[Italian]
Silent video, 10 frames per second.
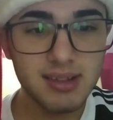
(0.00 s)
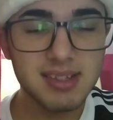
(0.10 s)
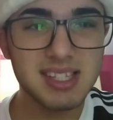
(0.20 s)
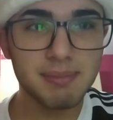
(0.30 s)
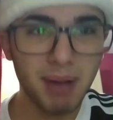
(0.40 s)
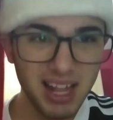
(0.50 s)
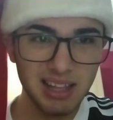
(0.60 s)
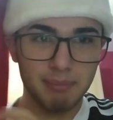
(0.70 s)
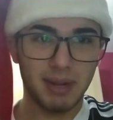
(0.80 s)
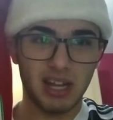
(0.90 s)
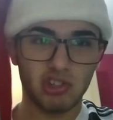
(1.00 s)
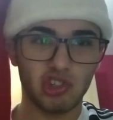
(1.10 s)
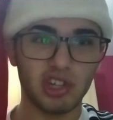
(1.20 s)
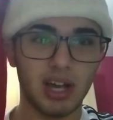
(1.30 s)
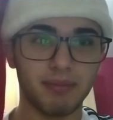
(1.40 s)
Spal
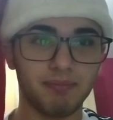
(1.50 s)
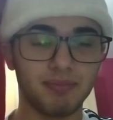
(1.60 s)
Brescia.